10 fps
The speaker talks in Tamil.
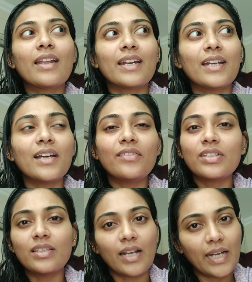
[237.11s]

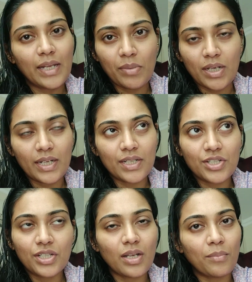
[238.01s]
ரெண்டாவது தண்ணி
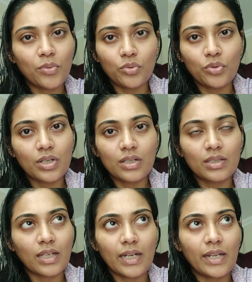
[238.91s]
மாறிடுச்சு நம்ம ஊர்
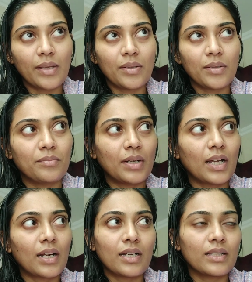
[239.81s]
தண்ணி
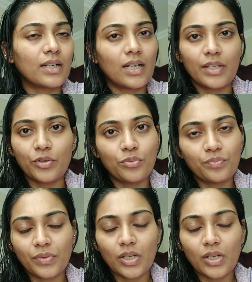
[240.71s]
மாறினதுனாலையும்